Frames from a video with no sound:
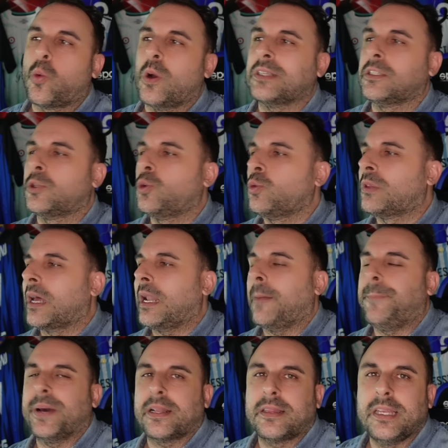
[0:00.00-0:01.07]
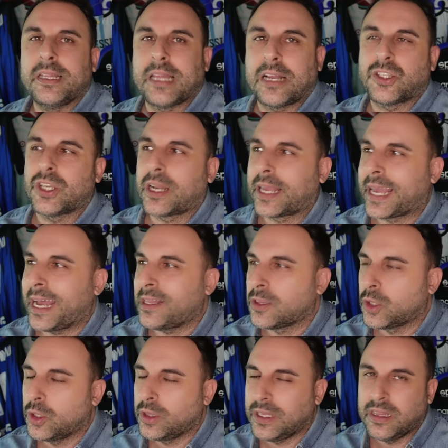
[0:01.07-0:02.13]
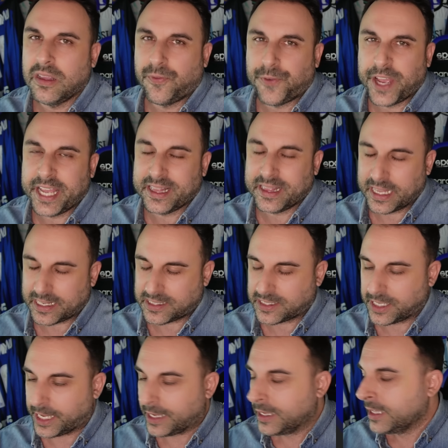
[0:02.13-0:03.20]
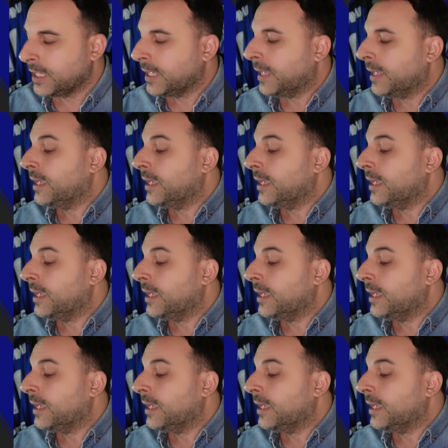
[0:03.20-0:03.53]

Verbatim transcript: quasi tutta la partita cercando di difendersi